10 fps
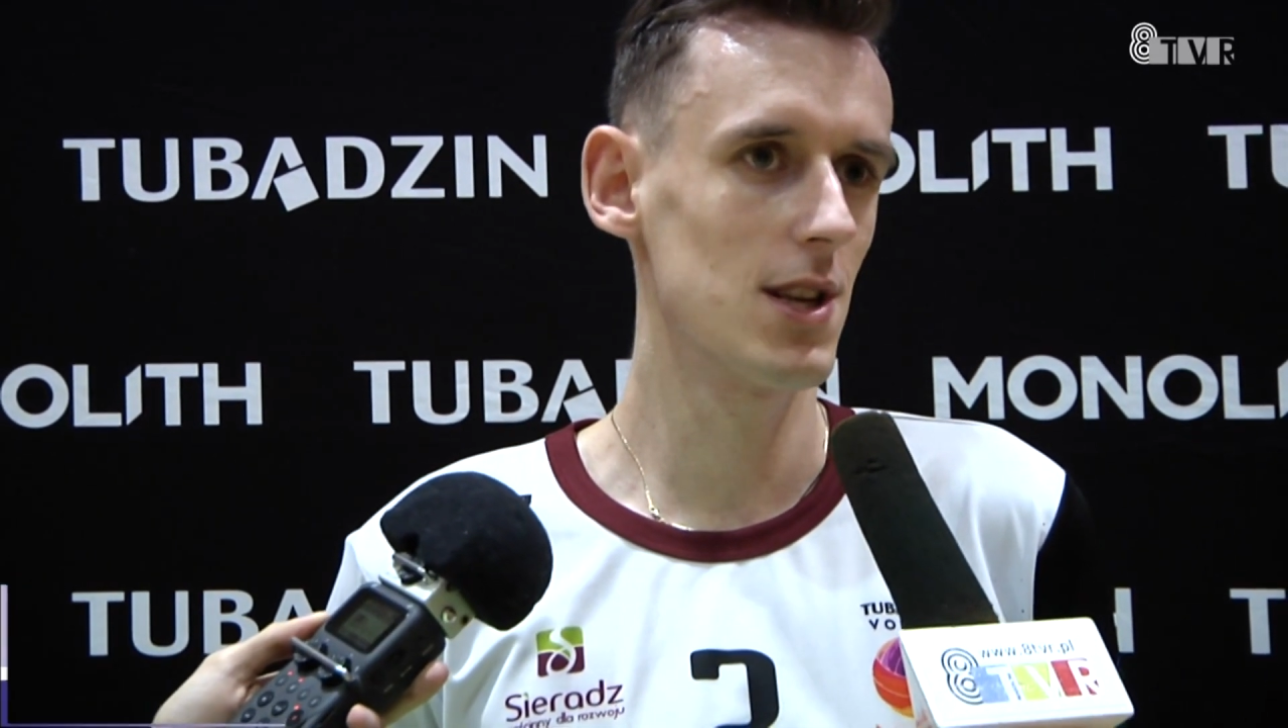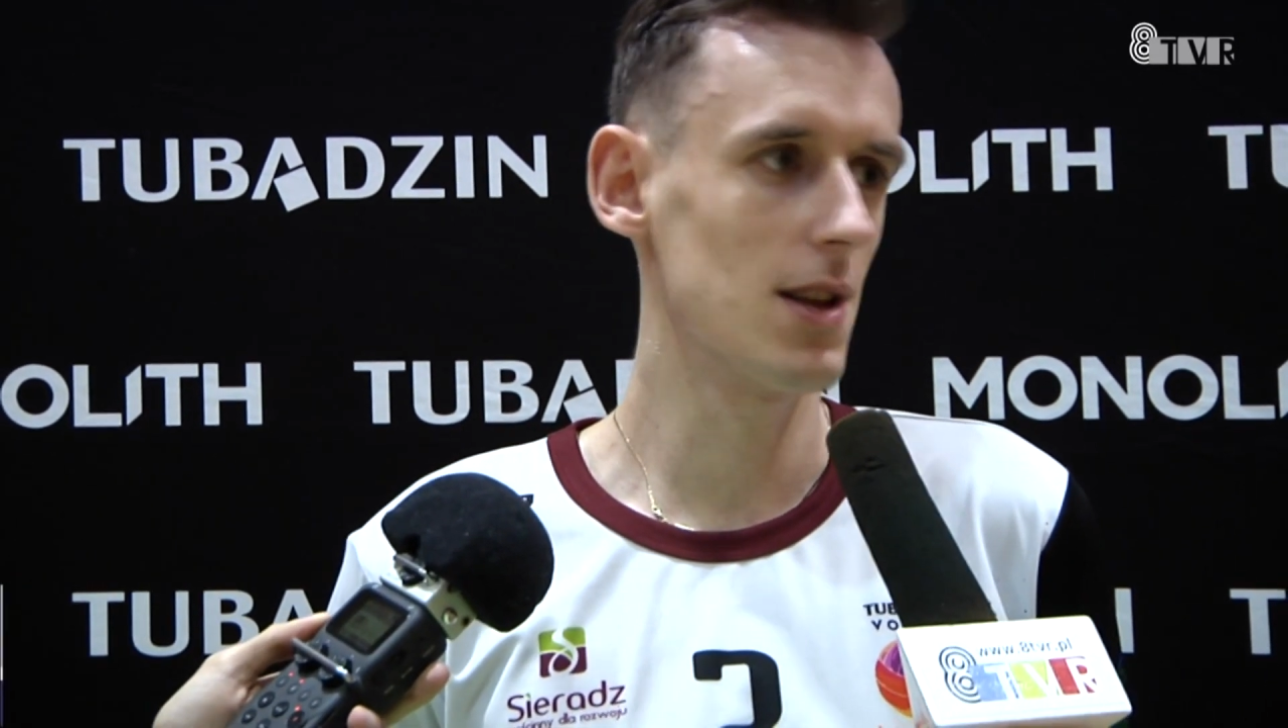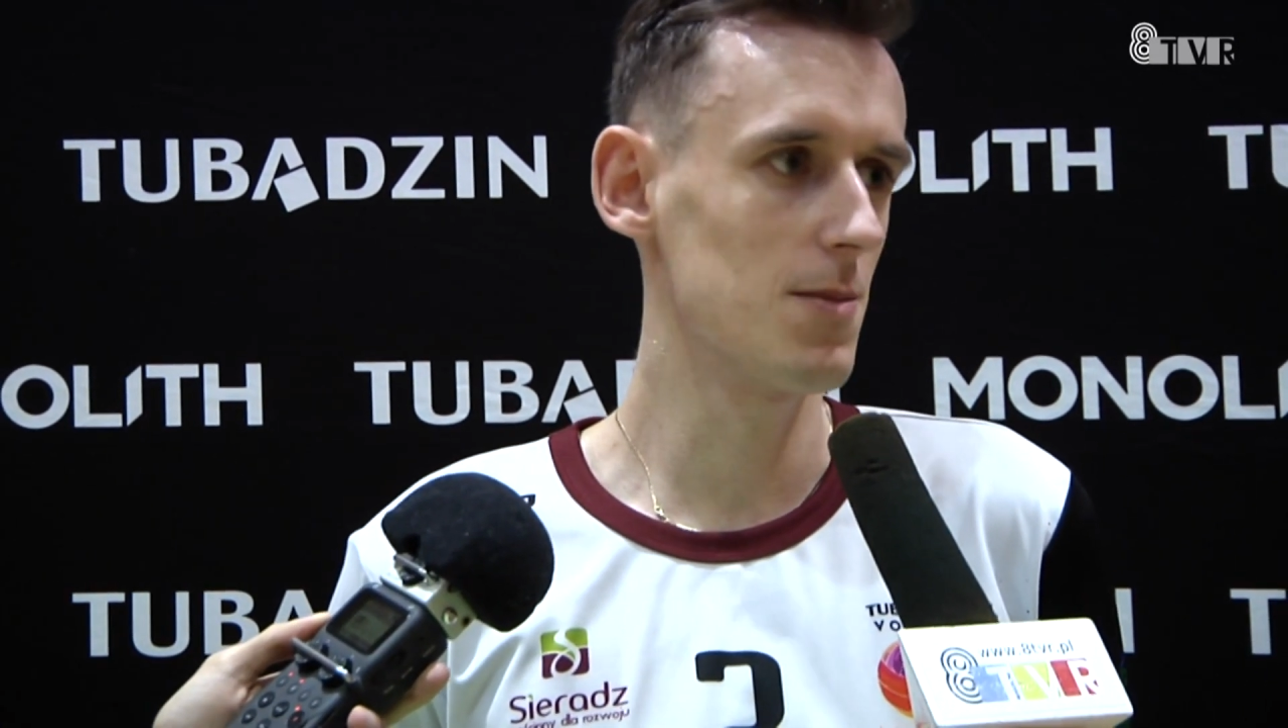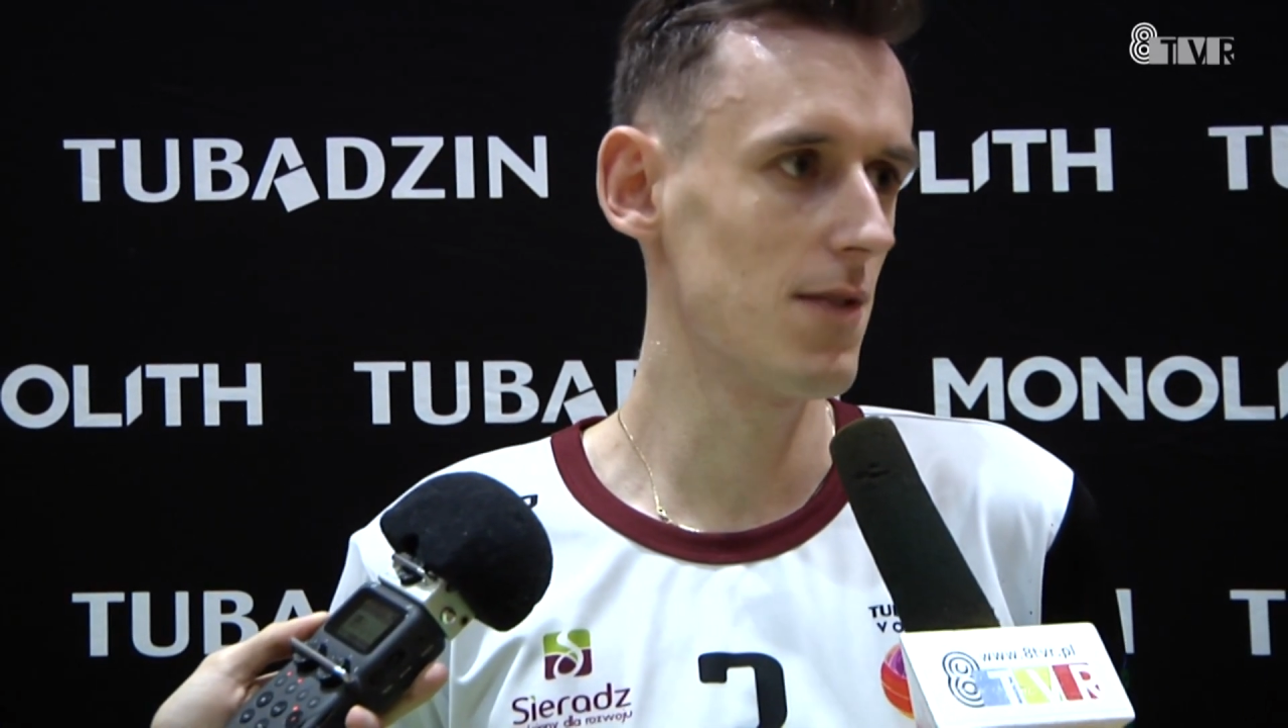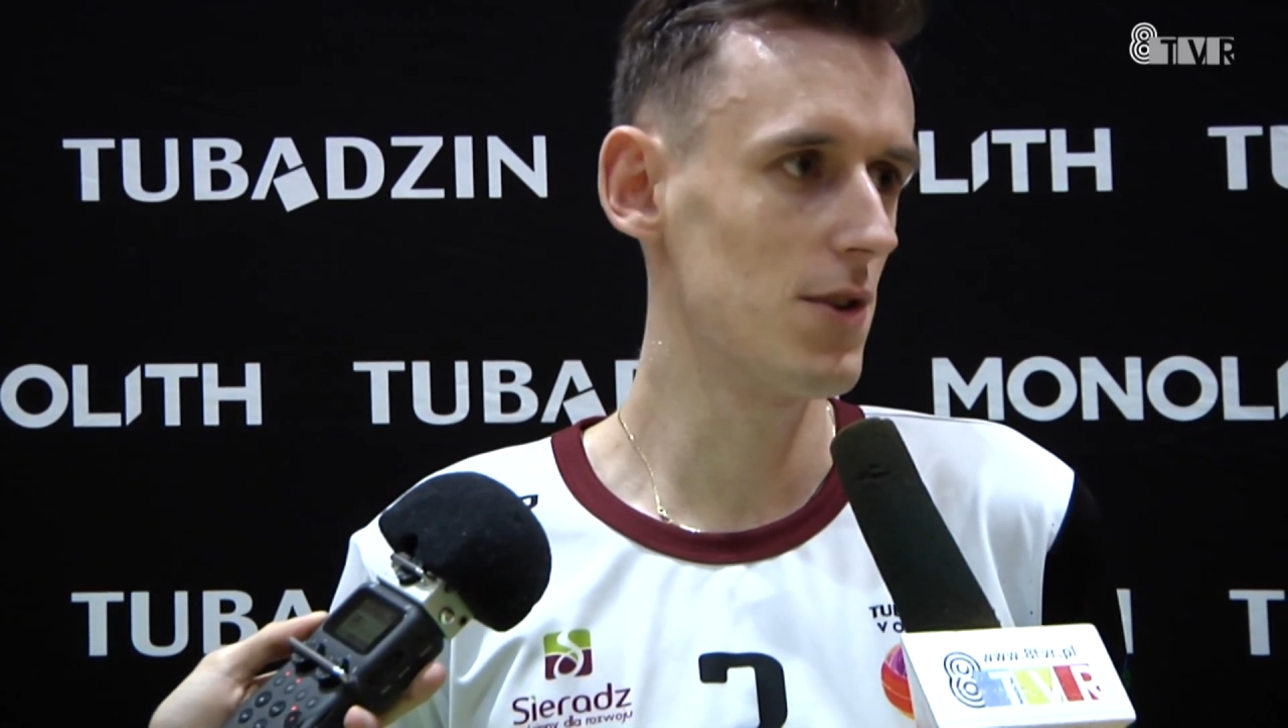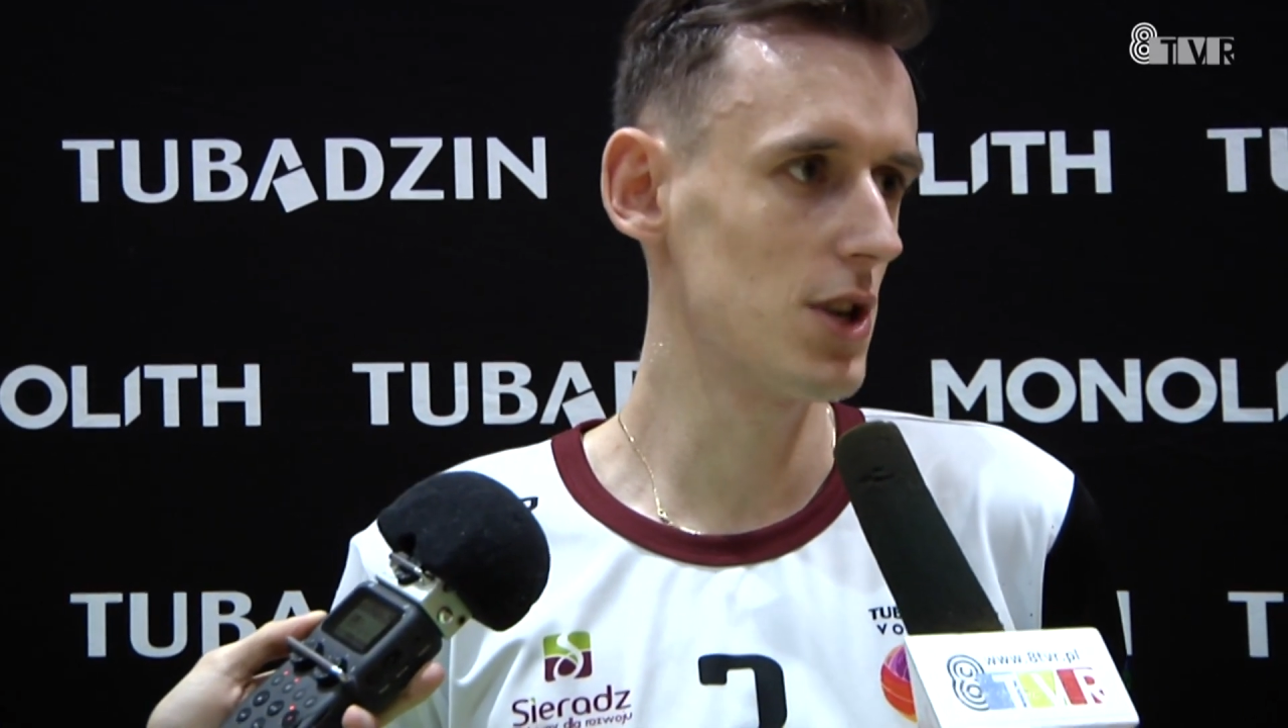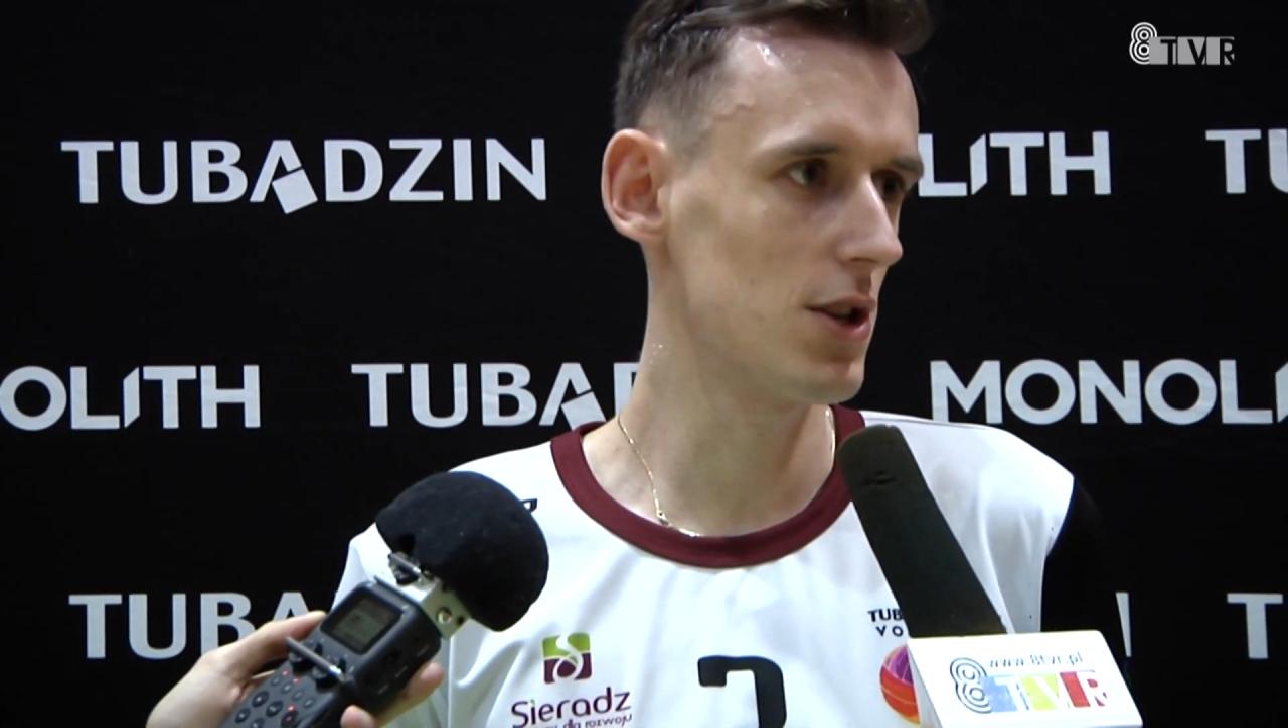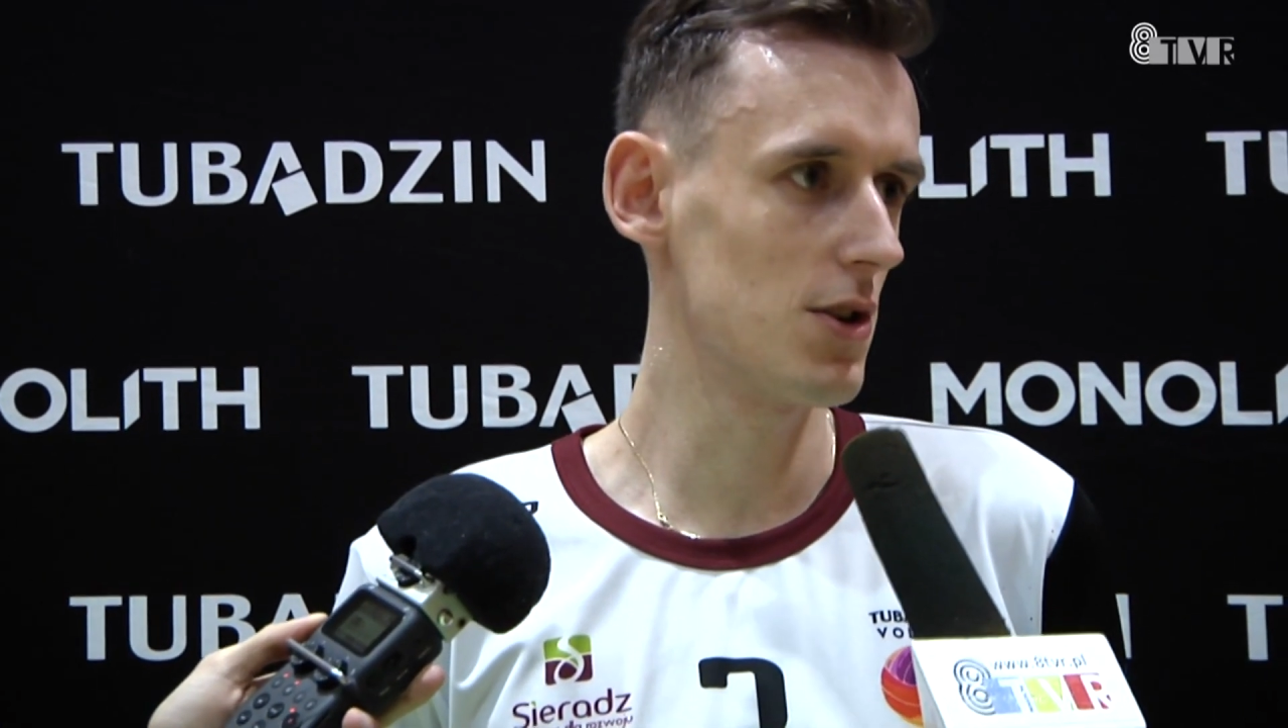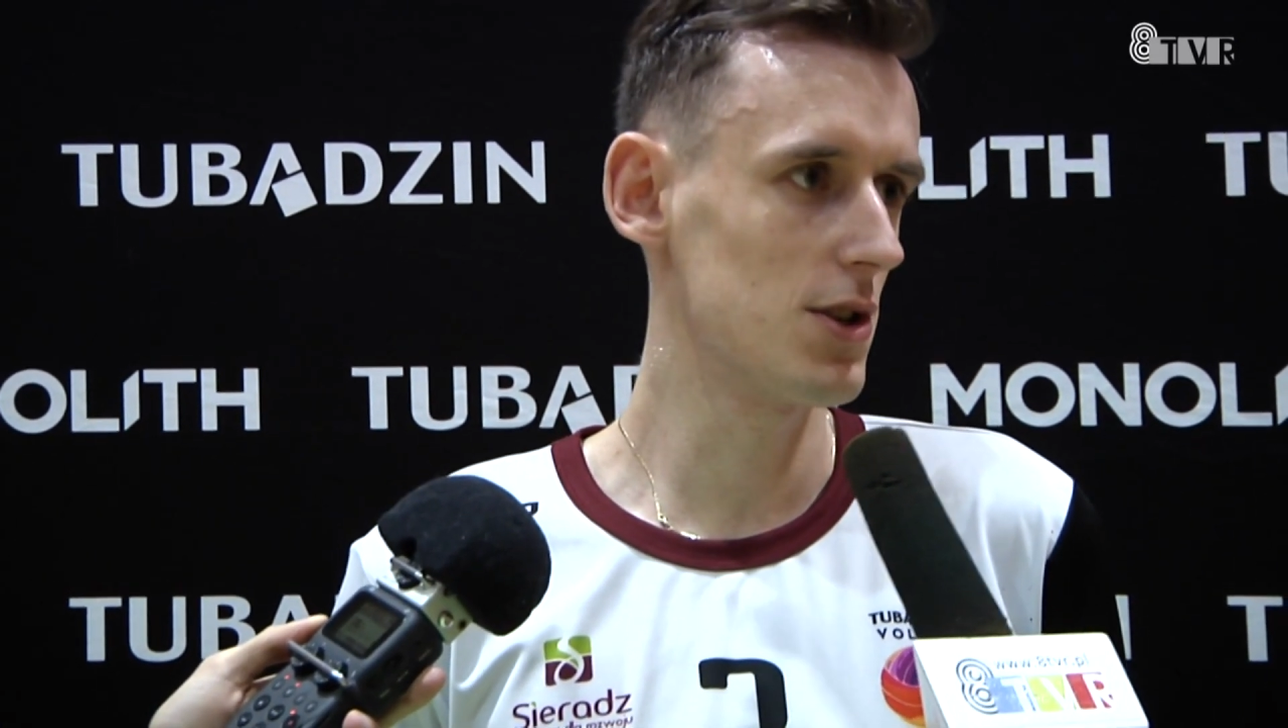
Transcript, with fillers: set nam nie wyszedł,